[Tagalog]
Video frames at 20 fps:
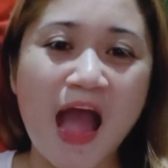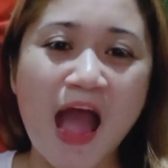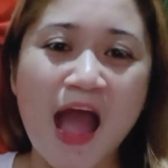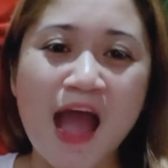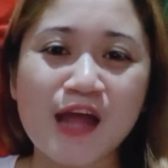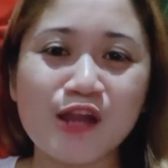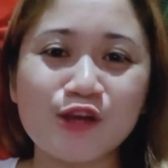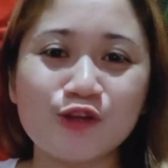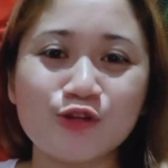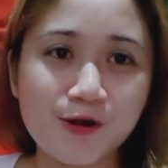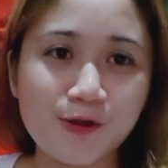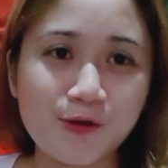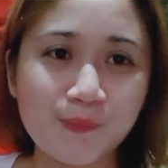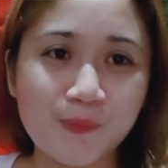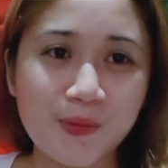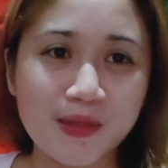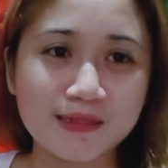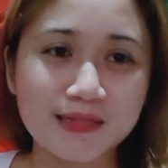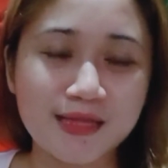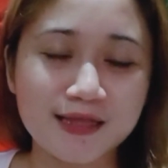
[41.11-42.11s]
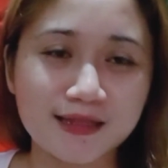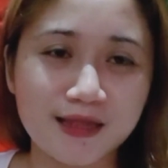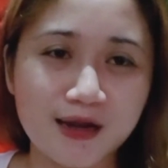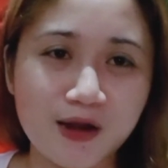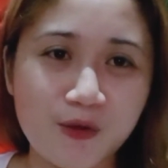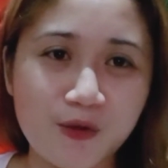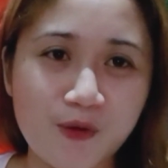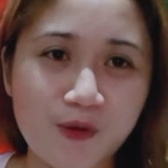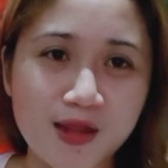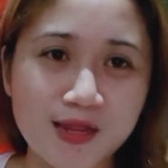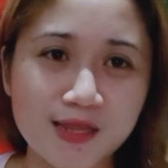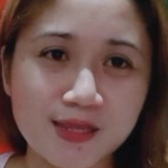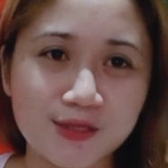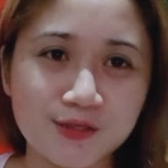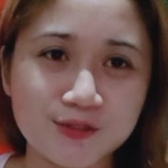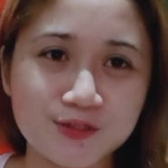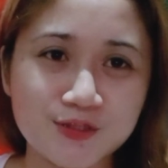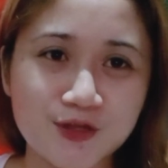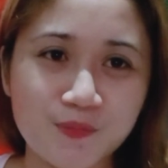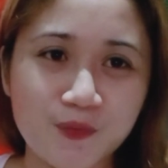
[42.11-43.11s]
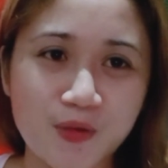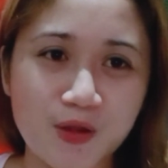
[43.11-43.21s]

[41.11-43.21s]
halo ng pagdadalawang isip.